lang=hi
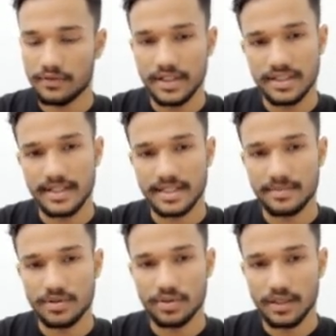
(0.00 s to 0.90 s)
फर्स्ट इंडेक्स
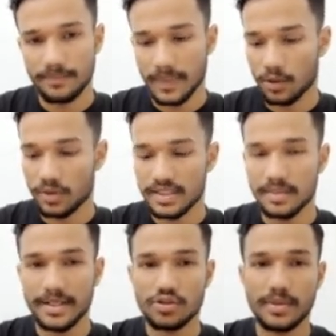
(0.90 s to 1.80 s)
पे सॉरी और
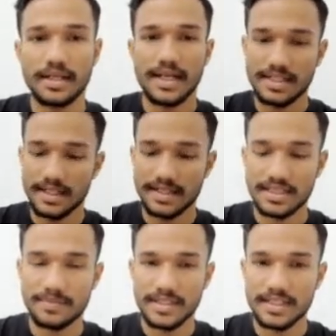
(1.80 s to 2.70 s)
इसके बाद जो हमारे लास्ट
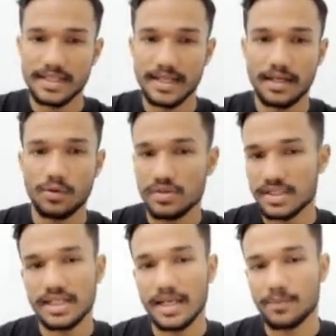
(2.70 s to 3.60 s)
इंडेक्सेस पे चीज़ें हैं
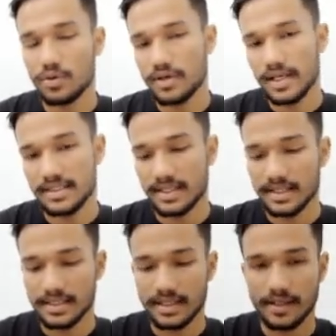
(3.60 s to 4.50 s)
उसके लिए आपको इस
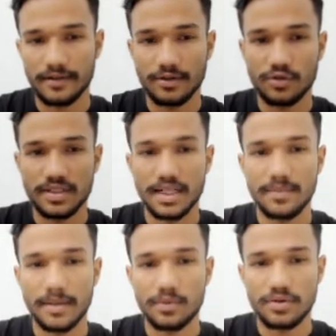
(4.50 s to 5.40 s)
तरीके से करना है तो उसके लिए
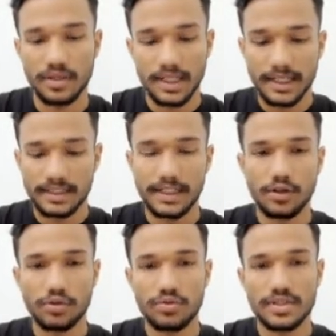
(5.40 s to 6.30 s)
भी आपको थ्री
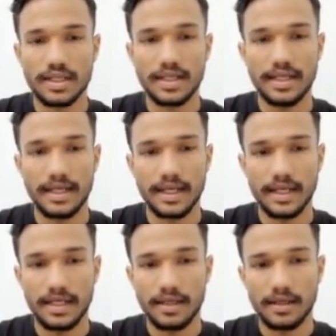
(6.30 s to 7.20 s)
डॉट यूज करने हैं
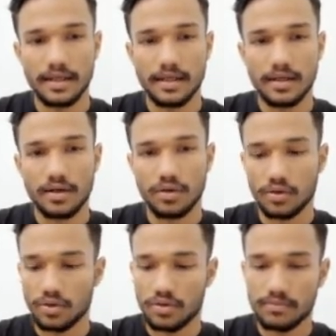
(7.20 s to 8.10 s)
एरे
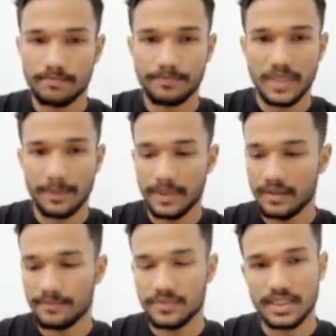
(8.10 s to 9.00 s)
और यहाँ पे
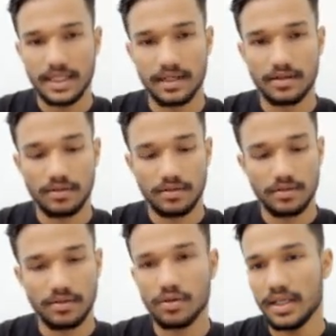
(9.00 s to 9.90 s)
सेकेंड
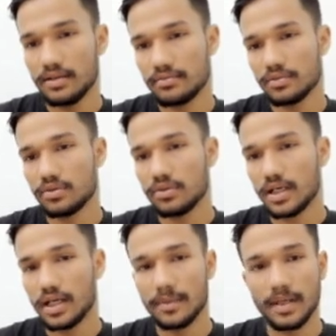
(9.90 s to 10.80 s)
ओके तो
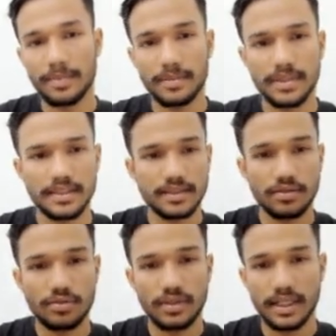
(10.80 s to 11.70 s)
अब यहाँ पे आप देख
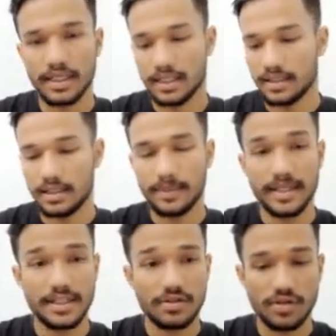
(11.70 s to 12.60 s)
सकते हो लेकिन हाँ अभी
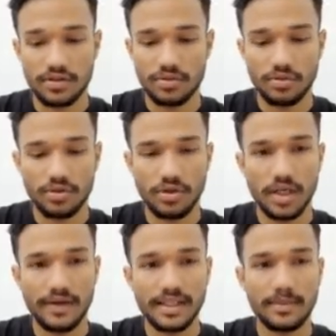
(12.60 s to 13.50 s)
कैसे कंसोल डॉट लॉक
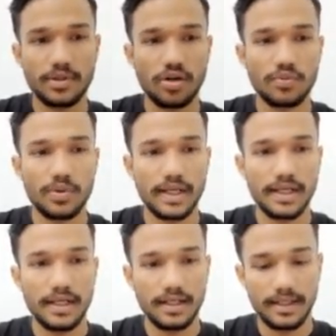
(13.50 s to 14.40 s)
करवाएंगे तभी तो आउटपुट
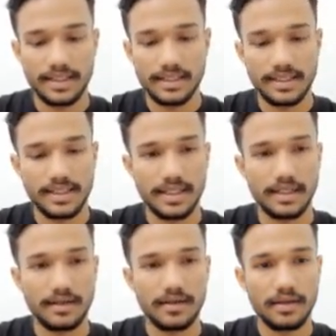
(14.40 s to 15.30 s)
आएगा ना ऐसे कैसे आएगा